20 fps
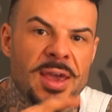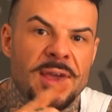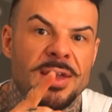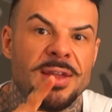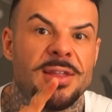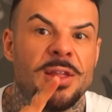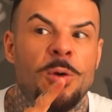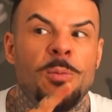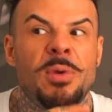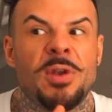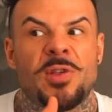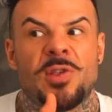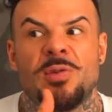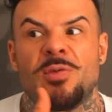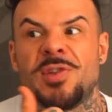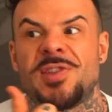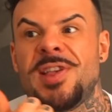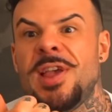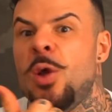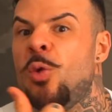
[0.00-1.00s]
Então, mano, se
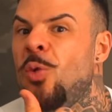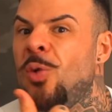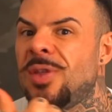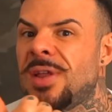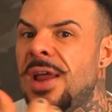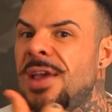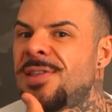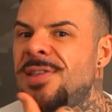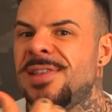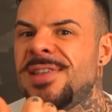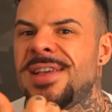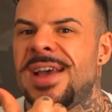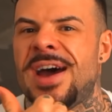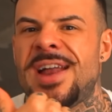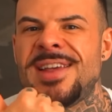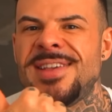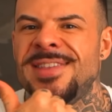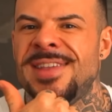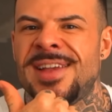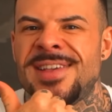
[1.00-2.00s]
você encontrar esses
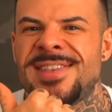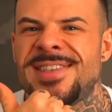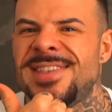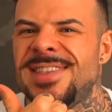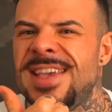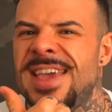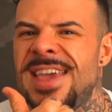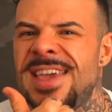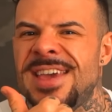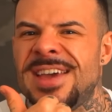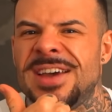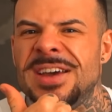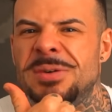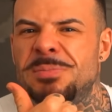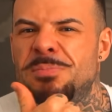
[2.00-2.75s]
caras na ceia,